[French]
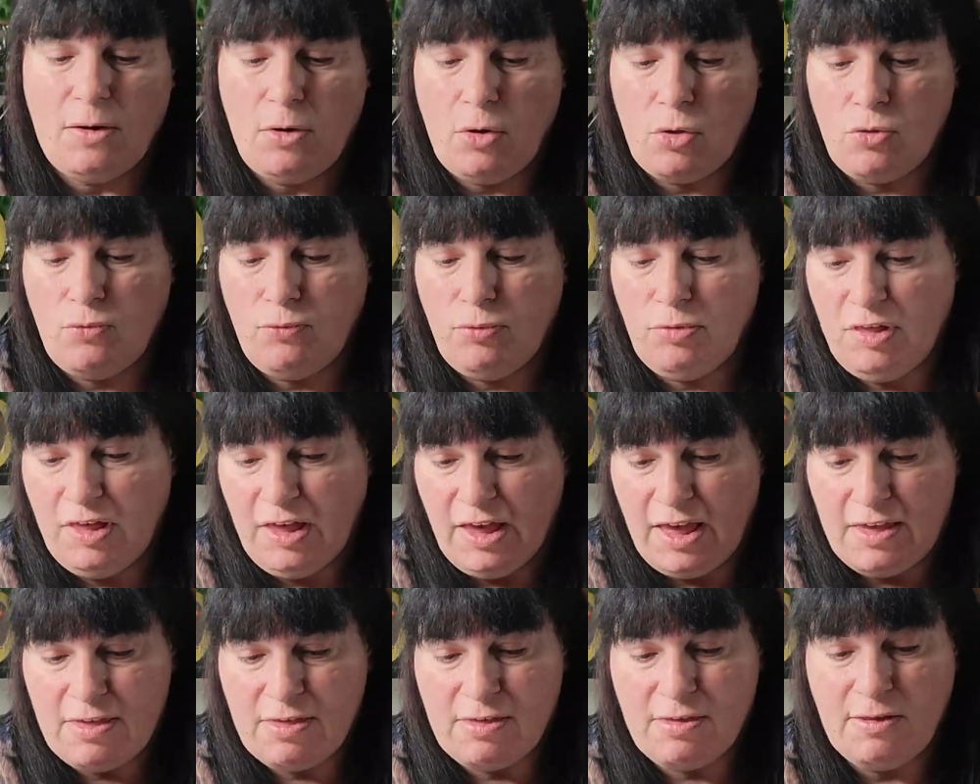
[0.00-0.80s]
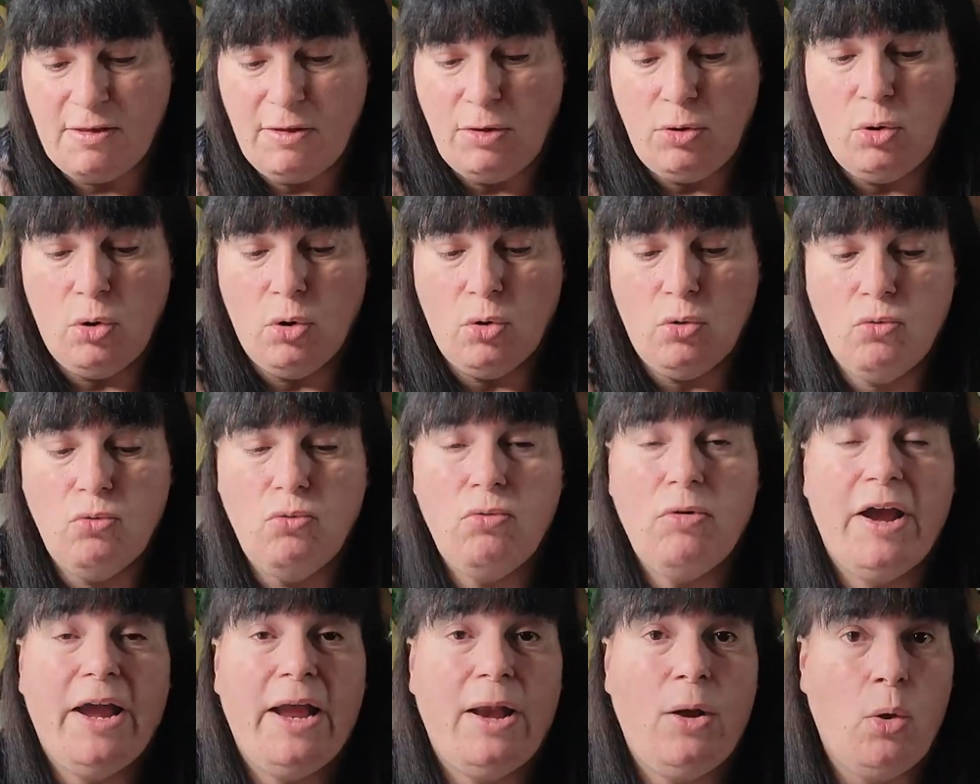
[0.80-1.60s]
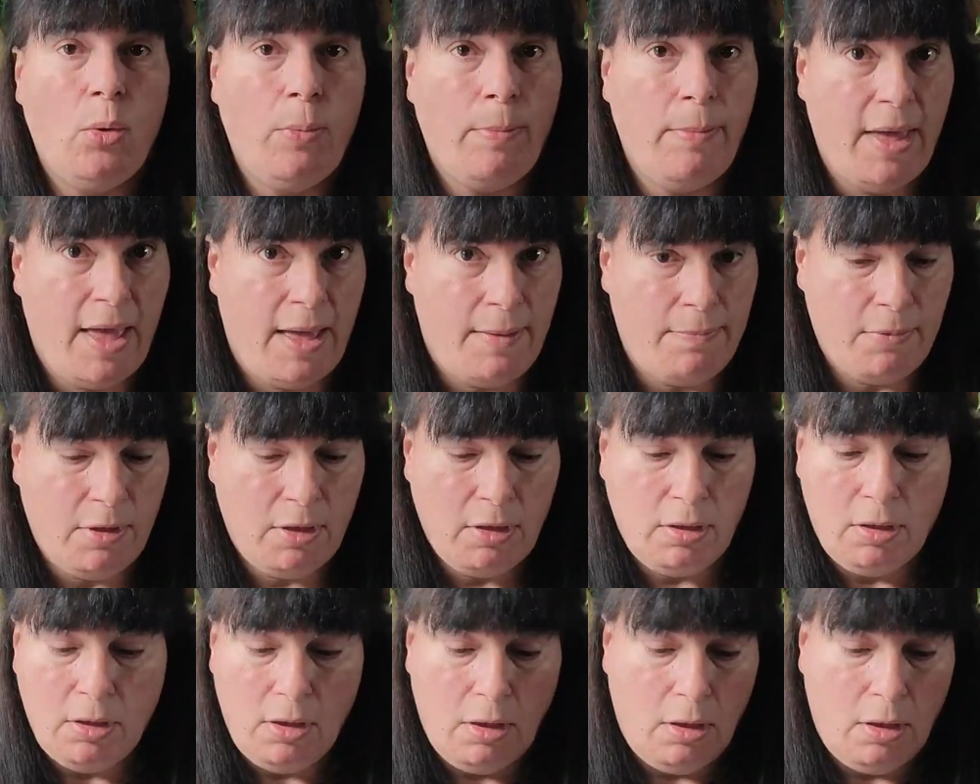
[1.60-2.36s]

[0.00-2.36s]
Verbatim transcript: Alors, je vous dirai si le goût est le même.